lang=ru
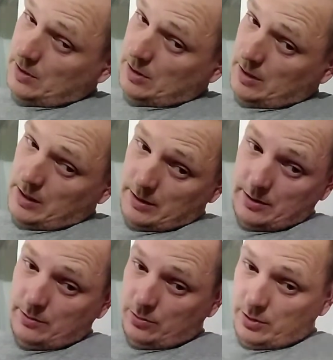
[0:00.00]
Итак,
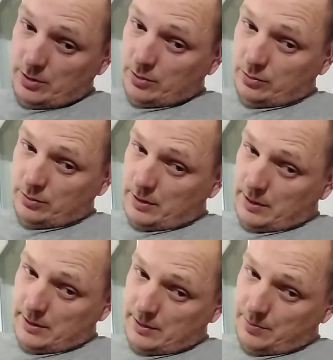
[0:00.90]
сегодня у
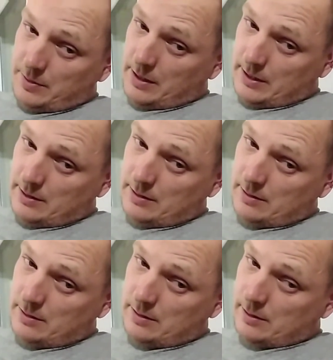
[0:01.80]
нас
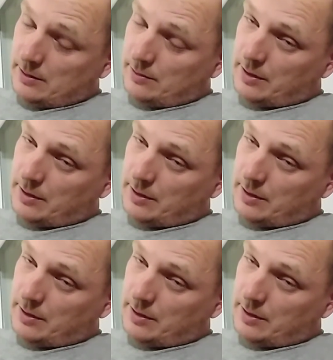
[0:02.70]
пятница,